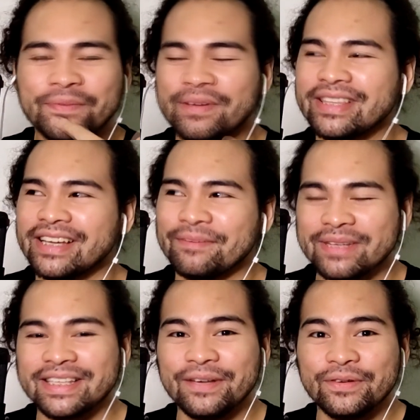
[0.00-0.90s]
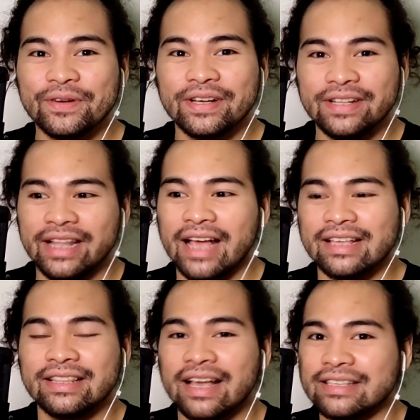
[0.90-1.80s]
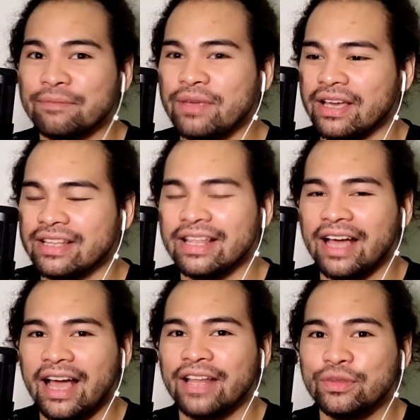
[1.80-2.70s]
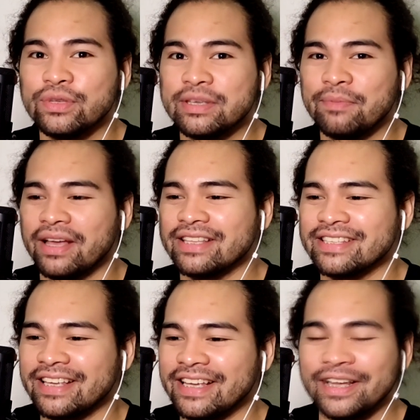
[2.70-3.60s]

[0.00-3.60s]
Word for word: basta, basta yung na, nasa na, andun si Beyonce.